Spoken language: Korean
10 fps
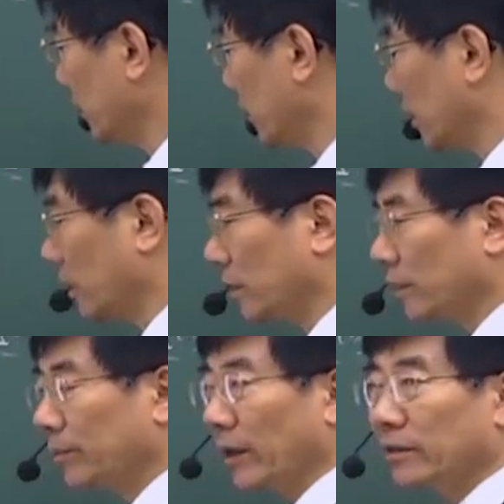문제 되잖아. 이게
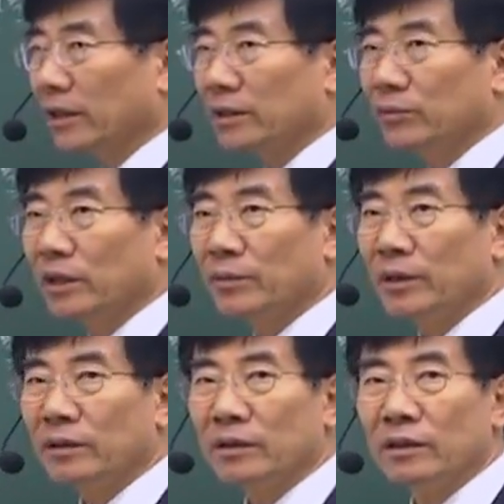백사십 문제
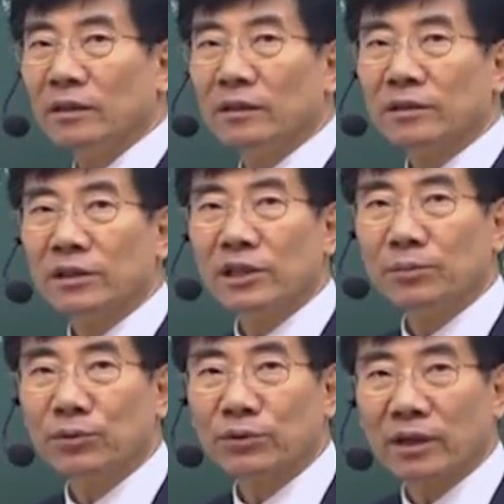되면 칠십
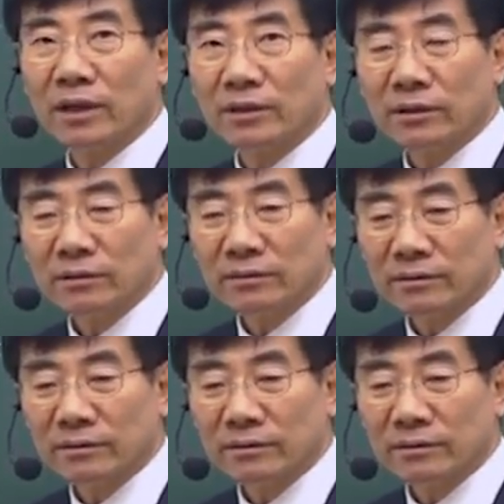퍼센트잖아요. 그죠?